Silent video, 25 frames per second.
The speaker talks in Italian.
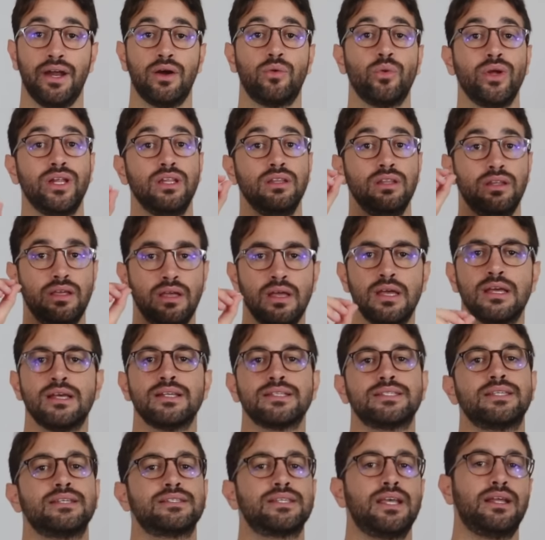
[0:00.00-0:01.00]
Quindi
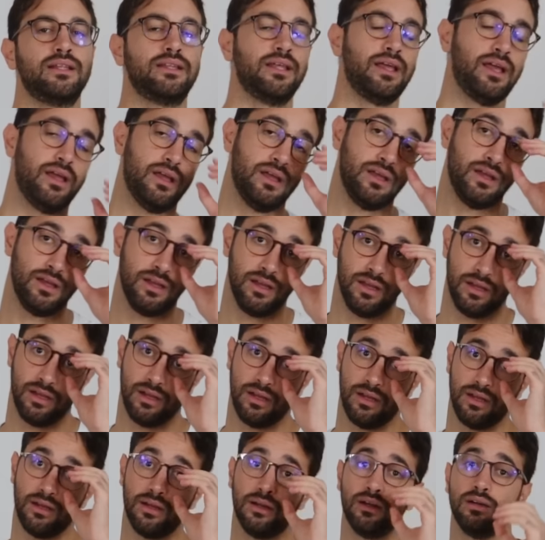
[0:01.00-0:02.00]
se siete
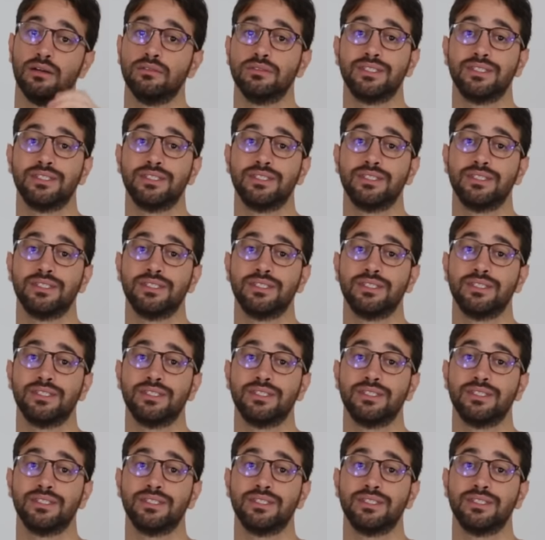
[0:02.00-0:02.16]
eh,